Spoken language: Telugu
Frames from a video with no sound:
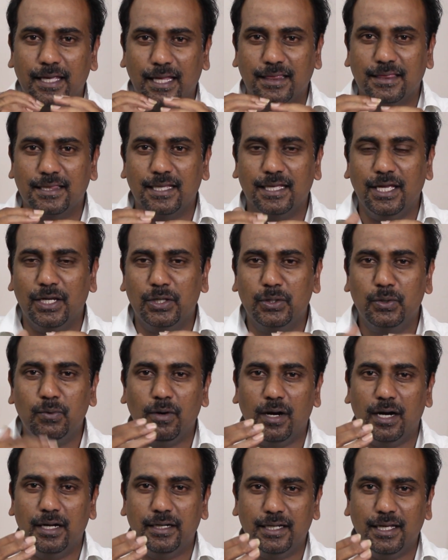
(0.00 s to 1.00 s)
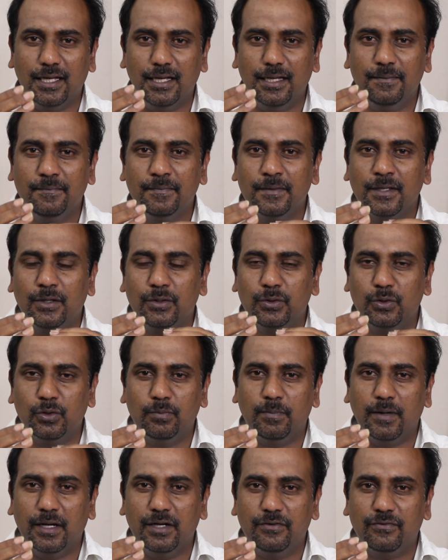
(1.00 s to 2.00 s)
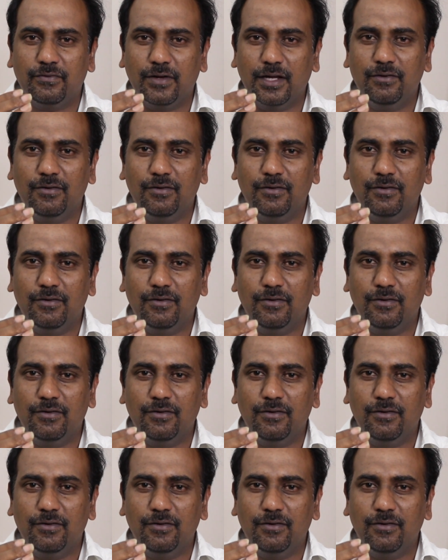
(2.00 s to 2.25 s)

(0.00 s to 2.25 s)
ఎంత ఎక్కువ అంటే టూ పాయింట్